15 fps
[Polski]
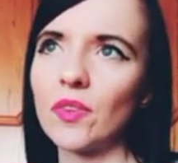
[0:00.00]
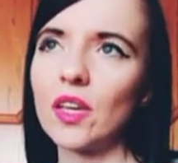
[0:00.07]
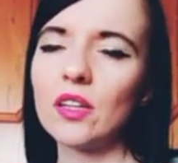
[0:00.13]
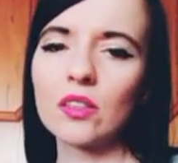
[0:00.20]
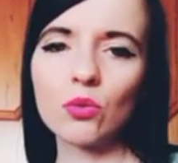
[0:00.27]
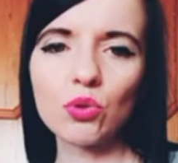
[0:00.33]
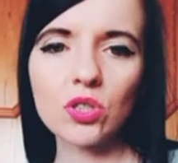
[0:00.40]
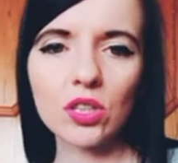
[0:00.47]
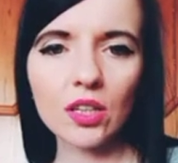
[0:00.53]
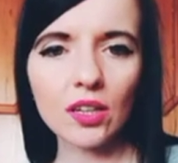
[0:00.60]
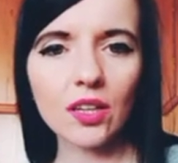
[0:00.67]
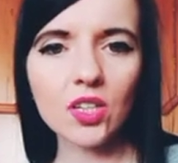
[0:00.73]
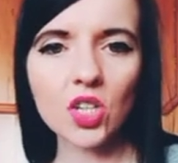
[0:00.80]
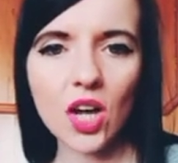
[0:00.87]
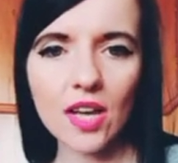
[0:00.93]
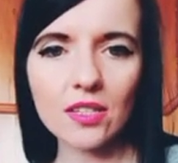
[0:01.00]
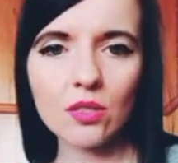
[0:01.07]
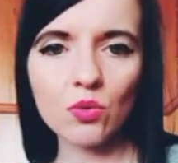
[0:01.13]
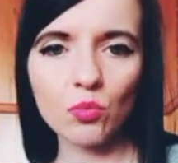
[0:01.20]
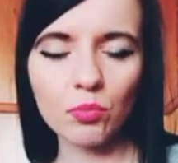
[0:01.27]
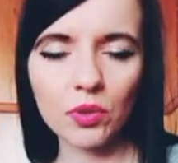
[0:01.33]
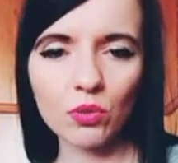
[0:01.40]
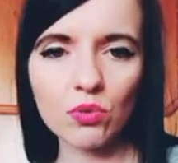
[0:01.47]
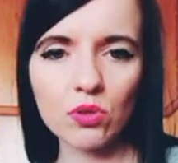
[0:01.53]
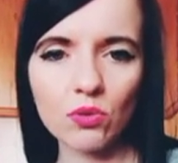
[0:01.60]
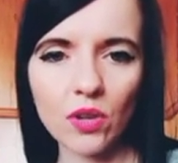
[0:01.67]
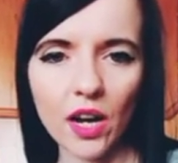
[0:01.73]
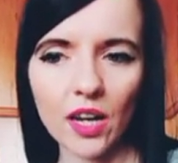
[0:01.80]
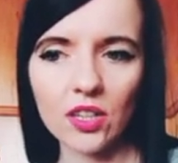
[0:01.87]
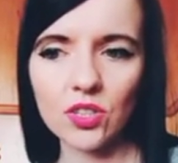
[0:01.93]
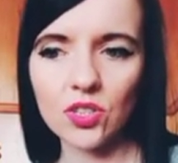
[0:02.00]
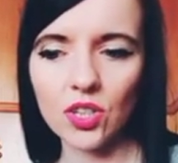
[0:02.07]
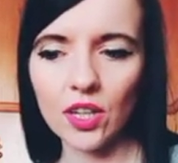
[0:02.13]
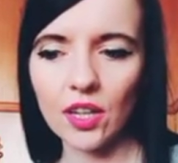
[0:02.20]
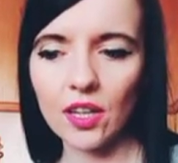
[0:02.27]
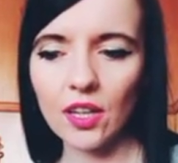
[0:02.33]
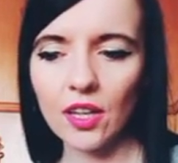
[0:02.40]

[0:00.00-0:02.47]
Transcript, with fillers: już tyle czasu był, słuchajcie